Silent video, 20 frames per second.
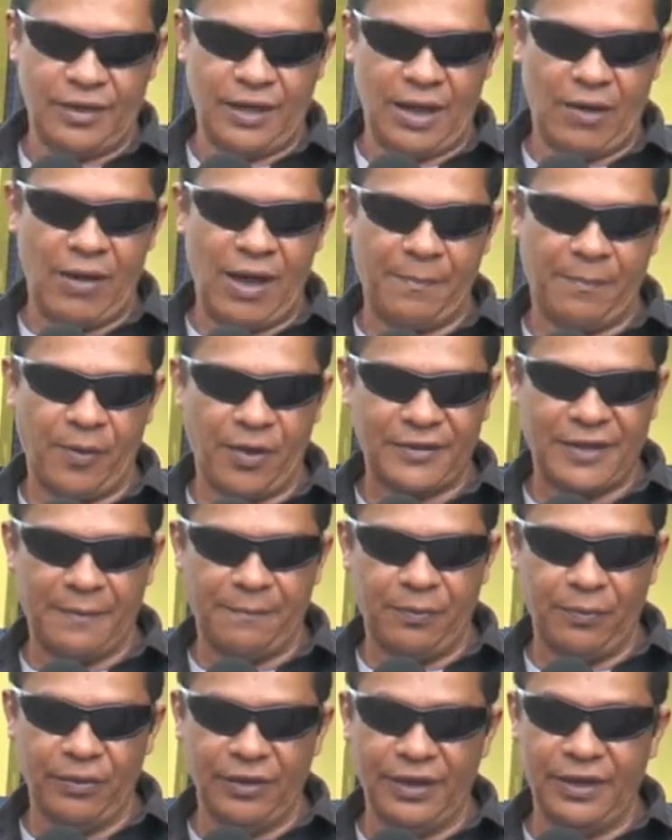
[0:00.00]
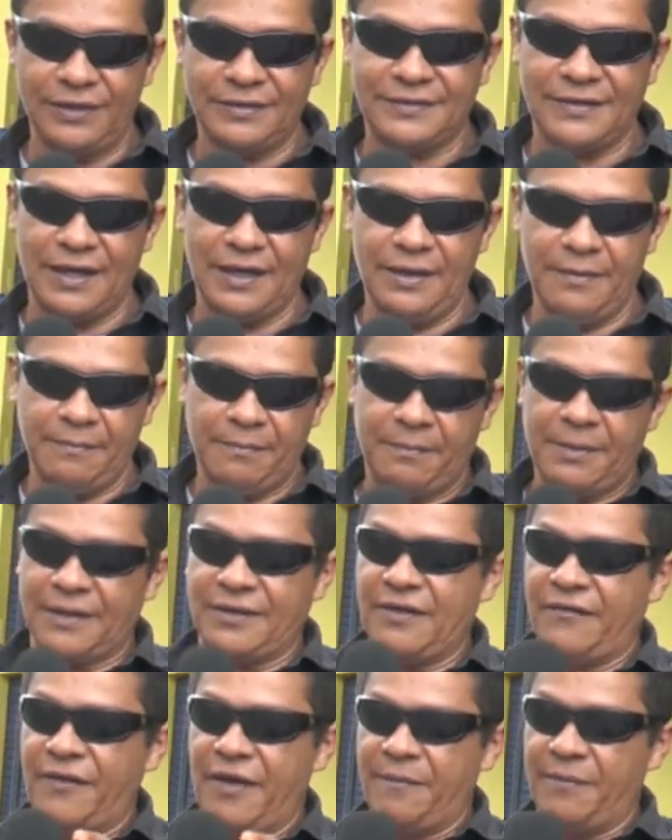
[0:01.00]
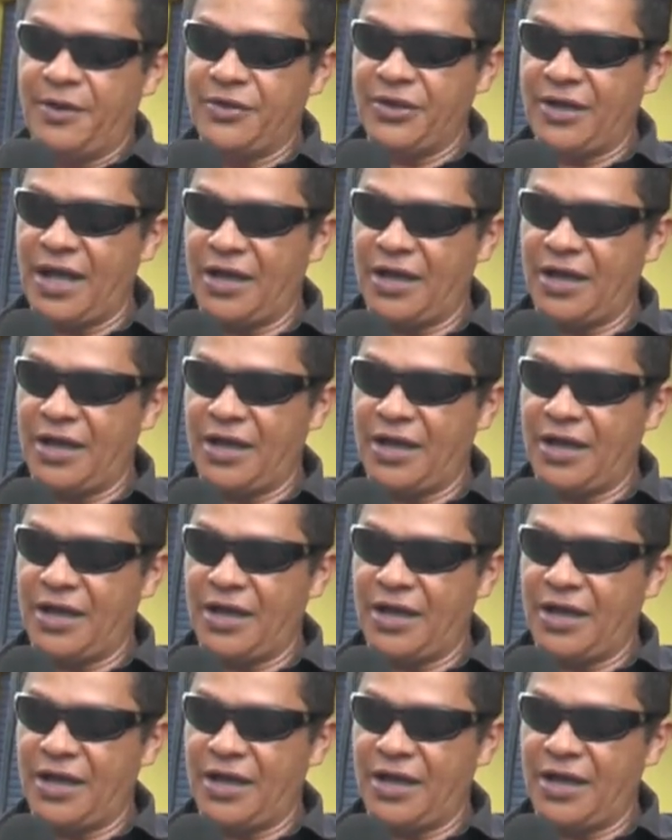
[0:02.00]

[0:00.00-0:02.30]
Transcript: É o repórter Polícia, a TV Band de